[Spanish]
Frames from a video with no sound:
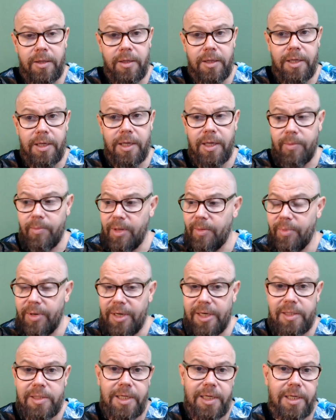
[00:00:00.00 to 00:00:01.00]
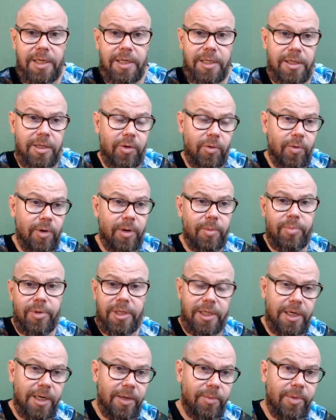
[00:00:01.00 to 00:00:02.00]
que me aparece gente o a
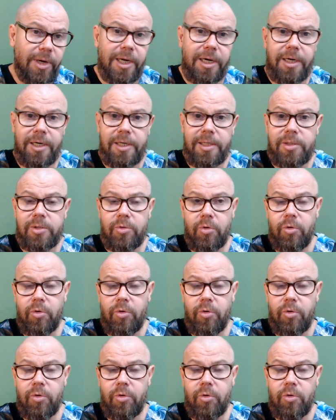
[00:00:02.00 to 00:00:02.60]
pedir amarres